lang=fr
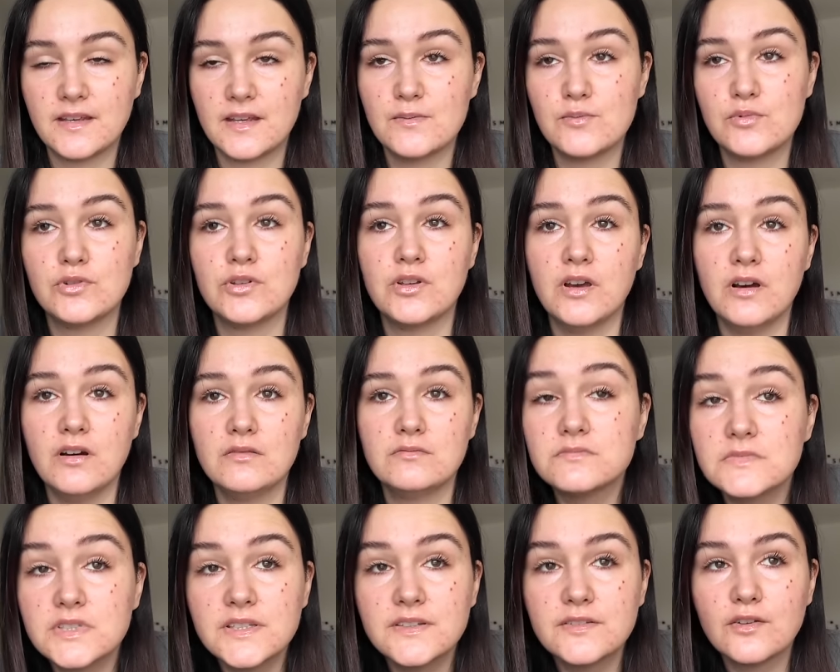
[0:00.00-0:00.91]
Quel bonheur,
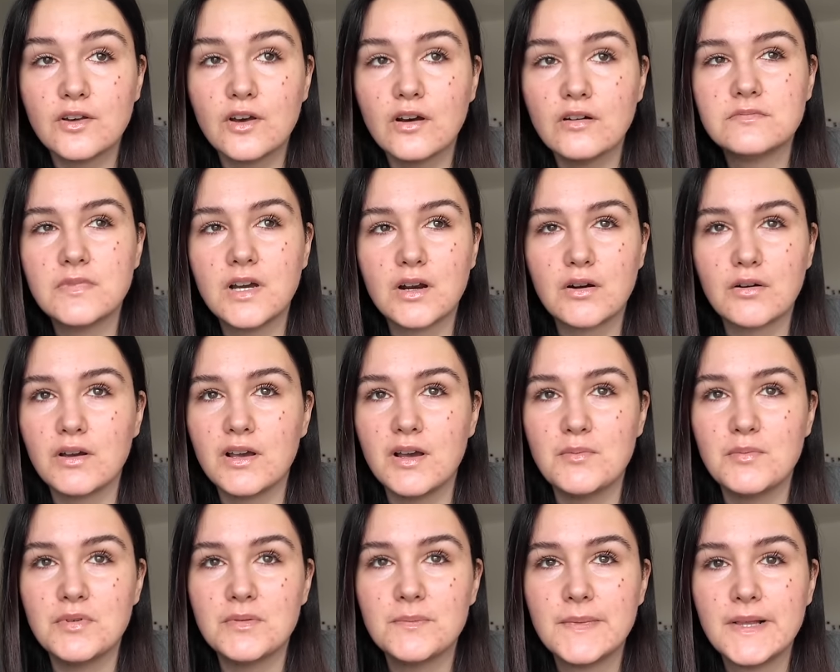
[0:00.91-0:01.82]
10 heures,
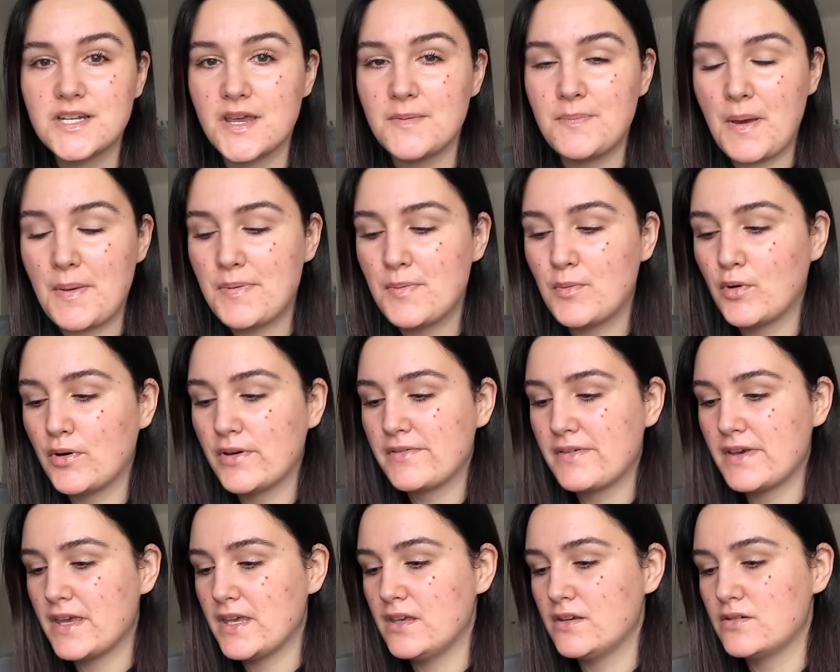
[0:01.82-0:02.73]
incroyable. J'avais pas mis au
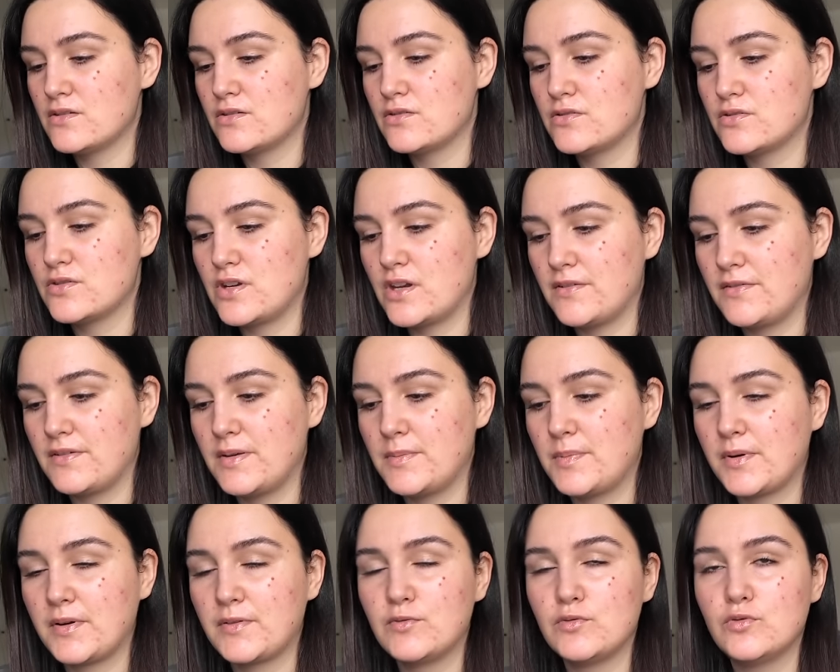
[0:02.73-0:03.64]
réveil, euh, j'avais
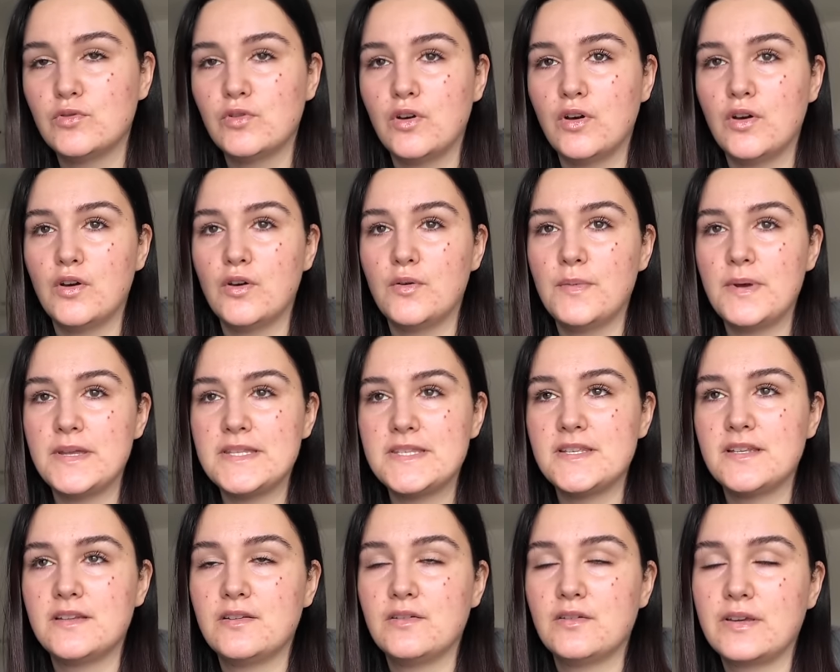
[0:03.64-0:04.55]
prévenu euh,
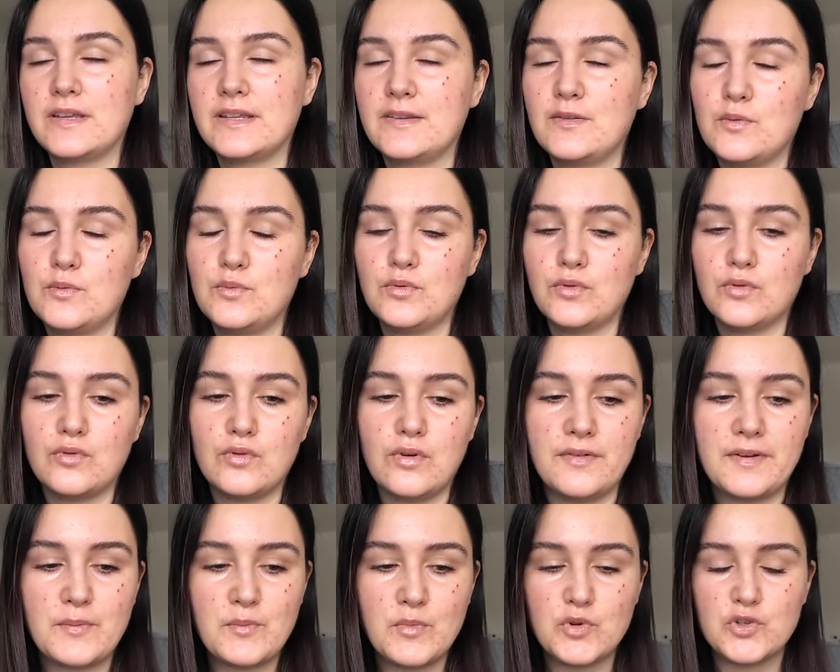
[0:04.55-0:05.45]
Mathilde euh, qui était au bureau
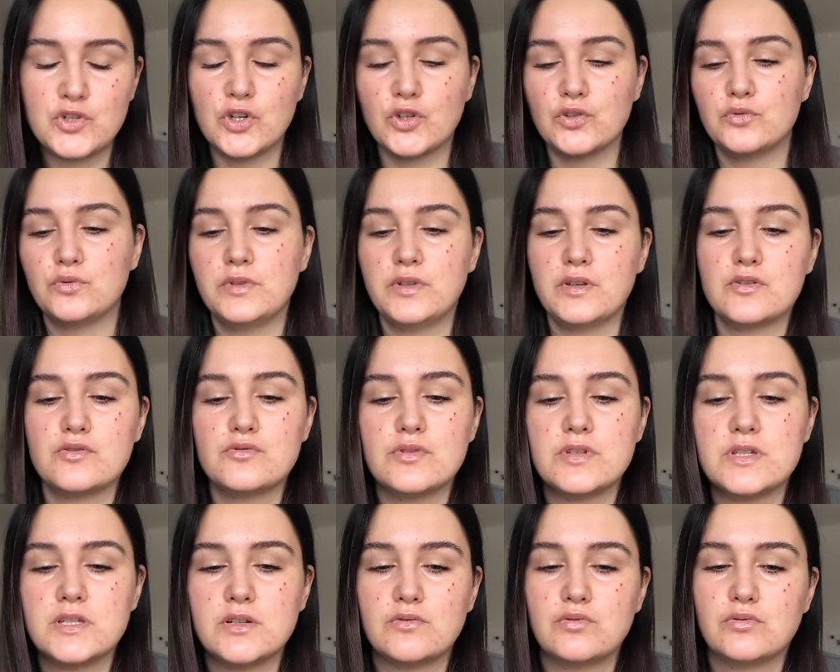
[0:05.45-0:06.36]
avec moi aujourd'hui, je lui
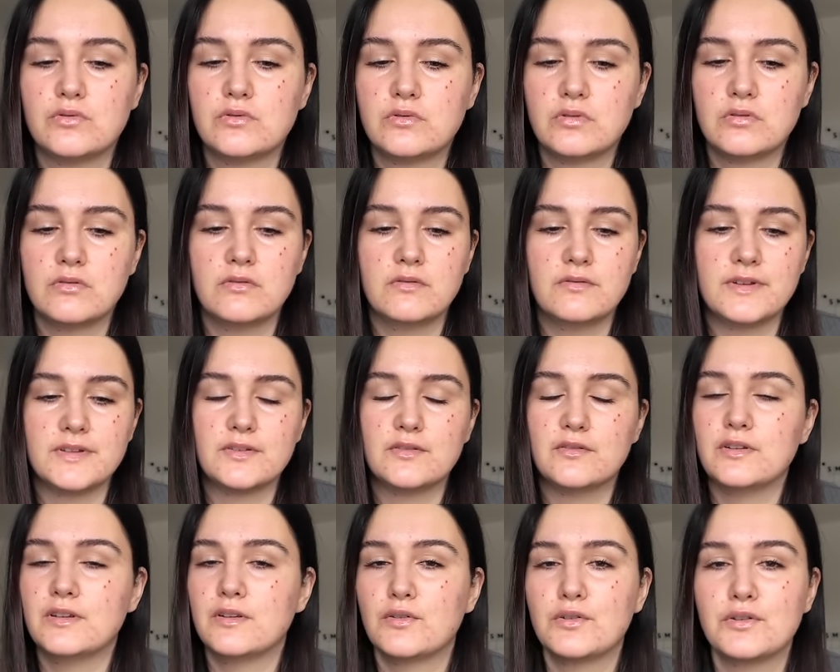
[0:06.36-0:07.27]
ai dit écoute, on va se
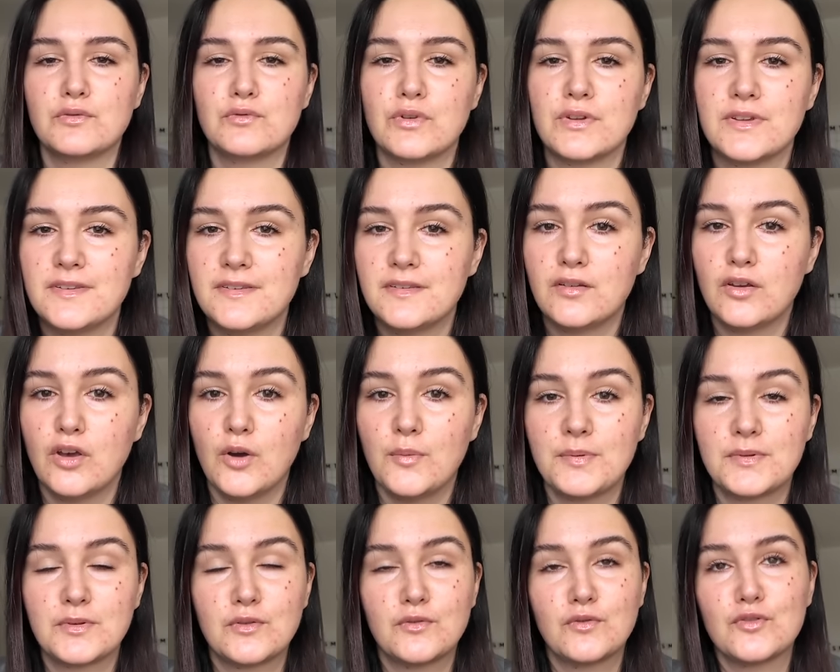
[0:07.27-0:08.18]
donner rendez-vous à 10 heures
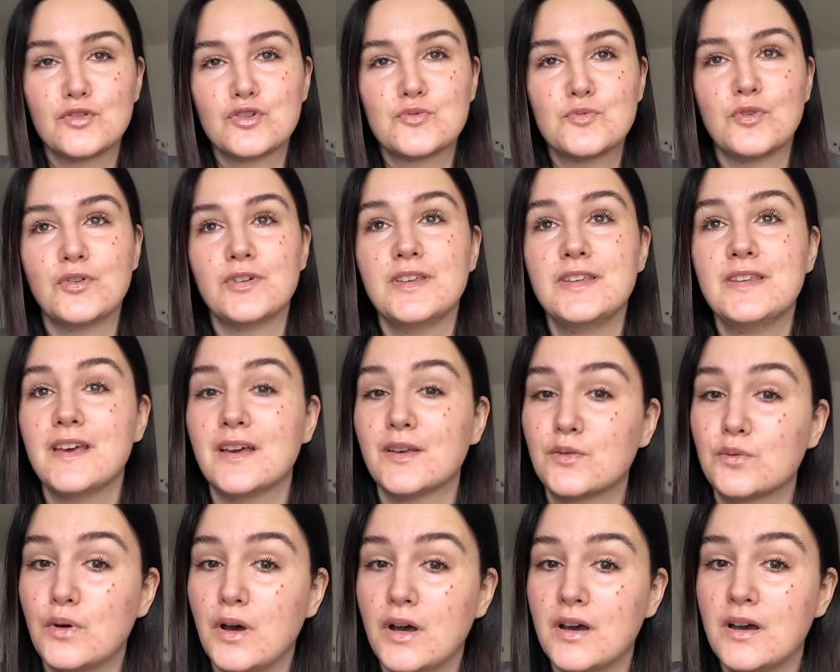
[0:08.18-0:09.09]
parce que franchement hier
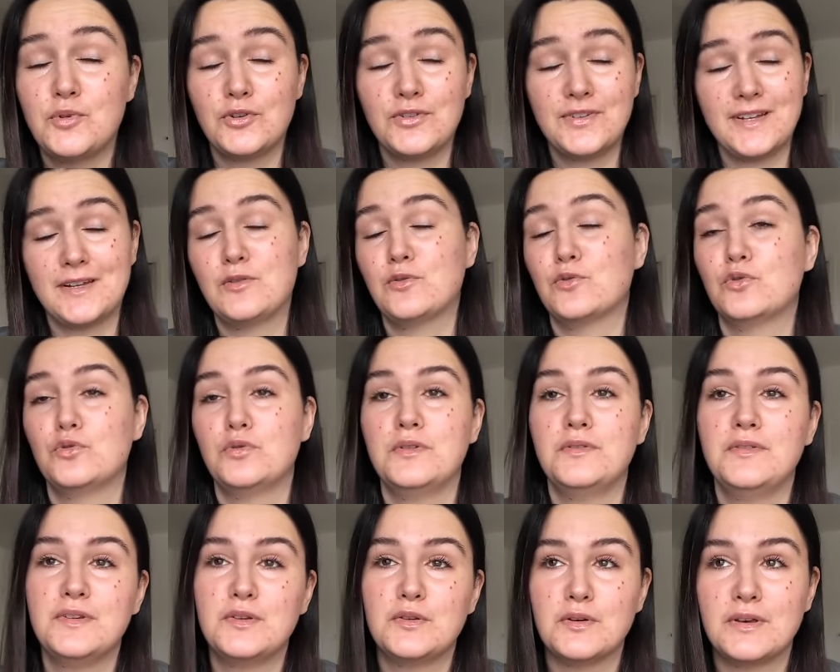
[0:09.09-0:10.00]
soir, pour celles qui ont
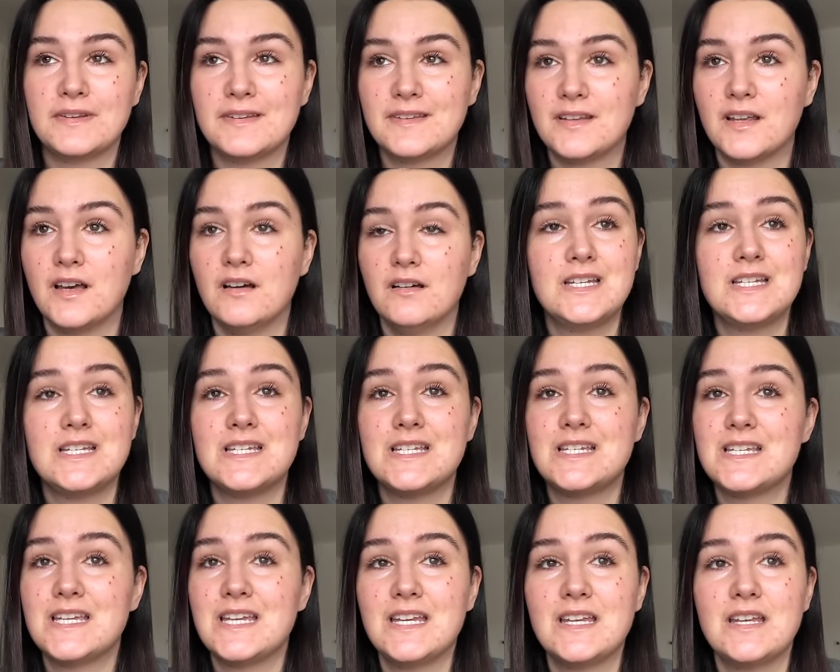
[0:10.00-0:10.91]
suivi sur Insta,
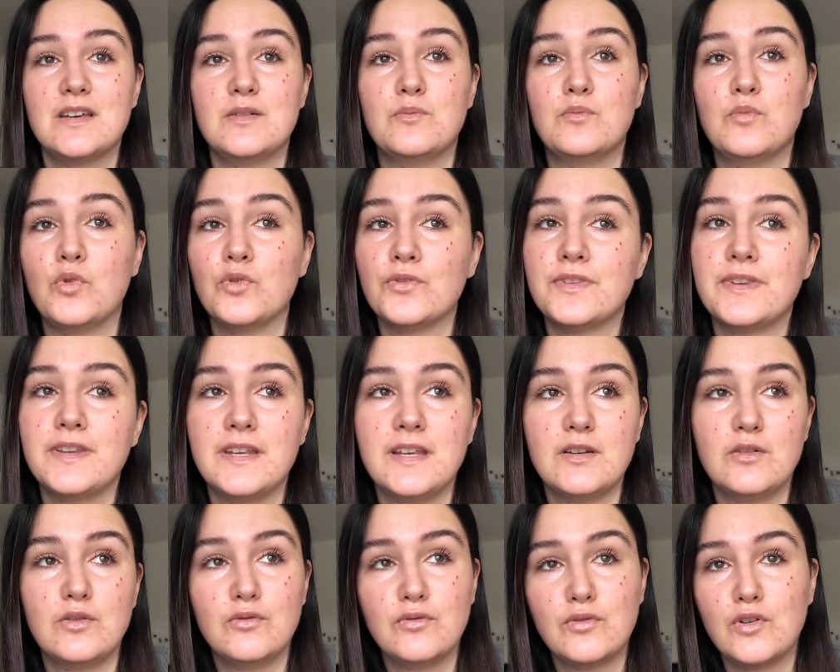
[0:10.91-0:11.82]
j'ai monté
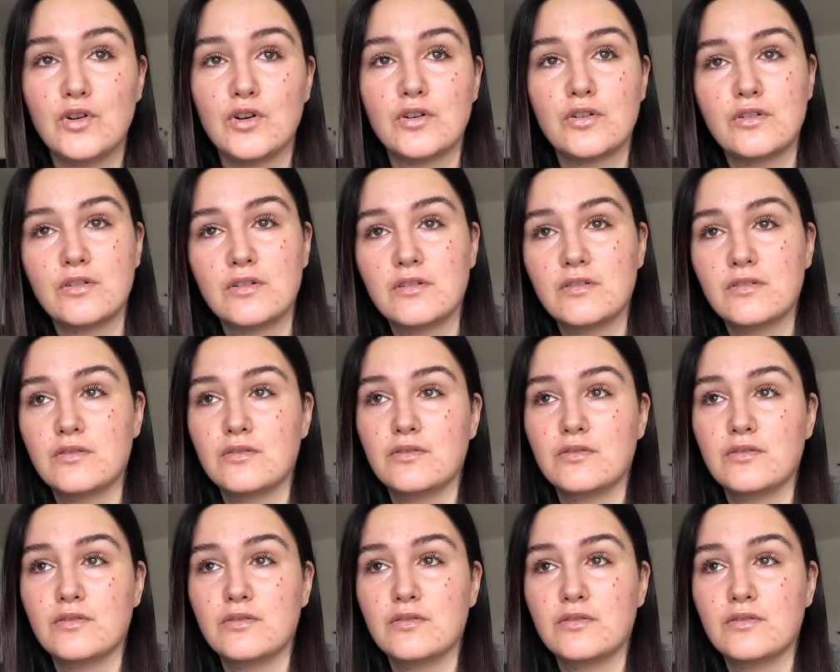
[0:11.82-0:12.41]
le vlog